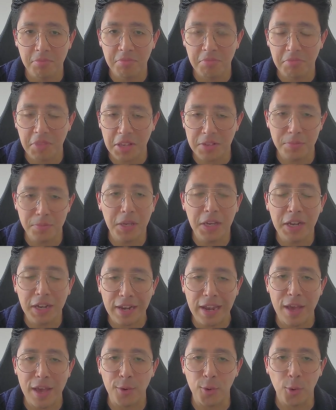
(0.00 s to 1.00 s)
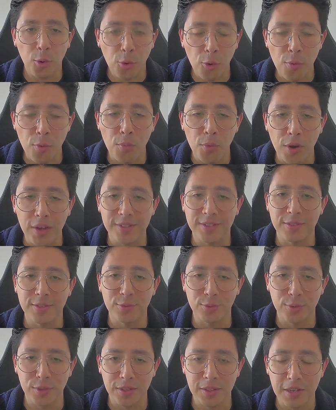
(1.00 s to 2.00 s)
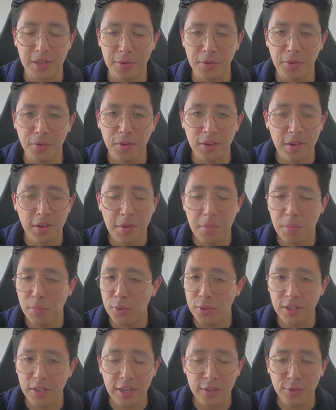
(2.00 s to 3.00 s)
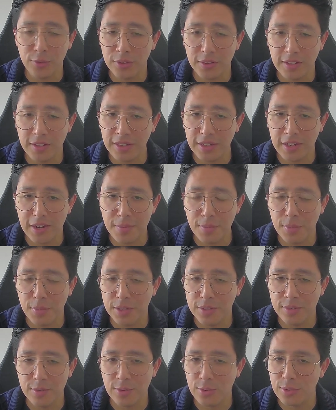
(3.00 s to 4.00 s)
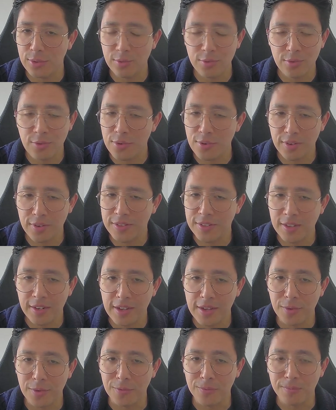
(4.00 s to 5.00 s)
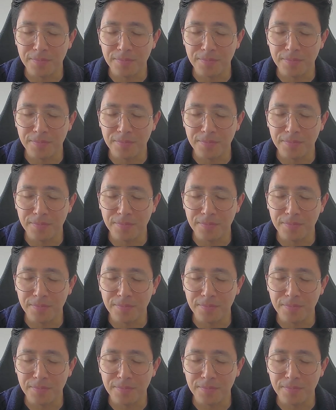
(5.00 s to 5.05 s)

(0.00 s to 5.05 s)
es bien claro cómo hacen su dinero. Pero en el caso de Telegram, esto no es claro.